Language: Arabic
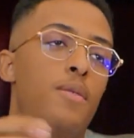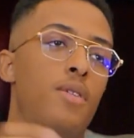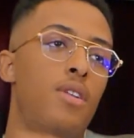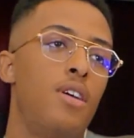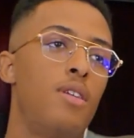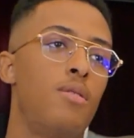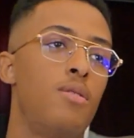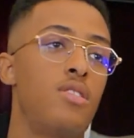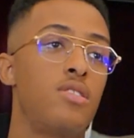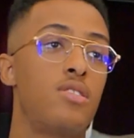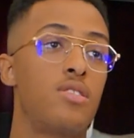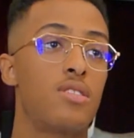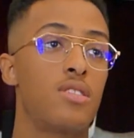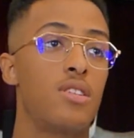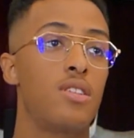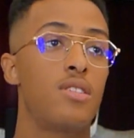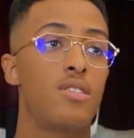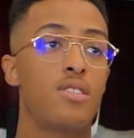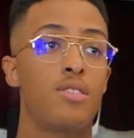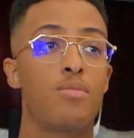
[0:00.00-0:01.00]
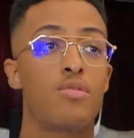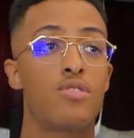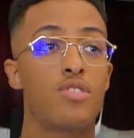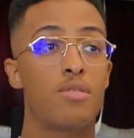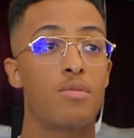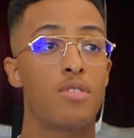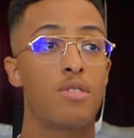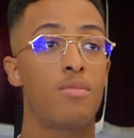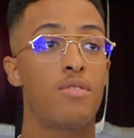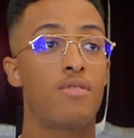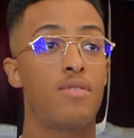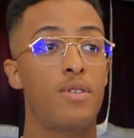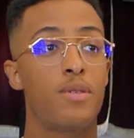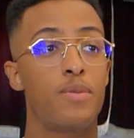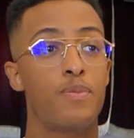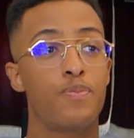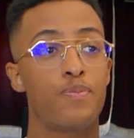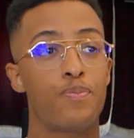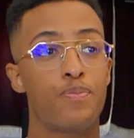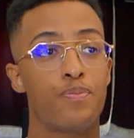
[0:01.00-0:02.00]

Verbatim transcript: للحوايج ان شاء الله سي فرصه نكمل فيها